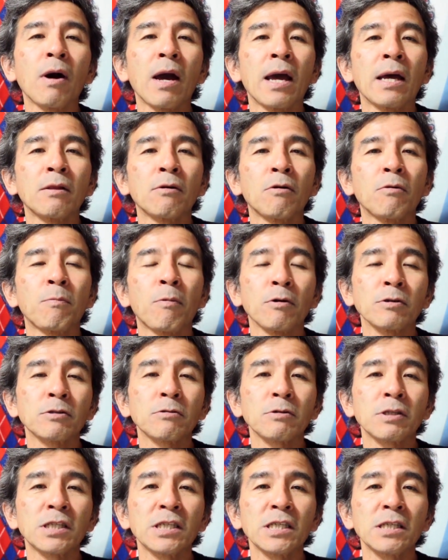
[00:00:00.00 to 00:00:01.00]
あの、
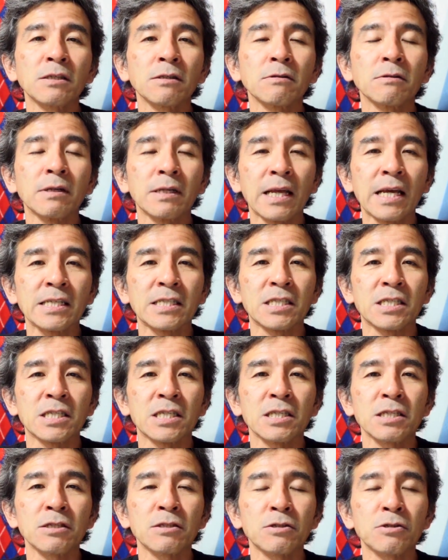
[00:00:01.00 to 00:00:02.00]
ポストシーズンのね、
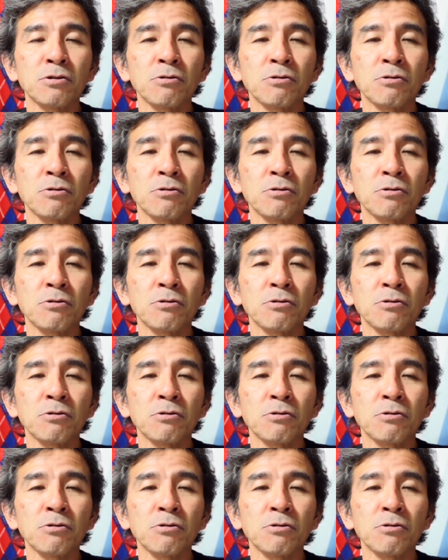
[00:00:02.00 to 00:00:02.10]
進出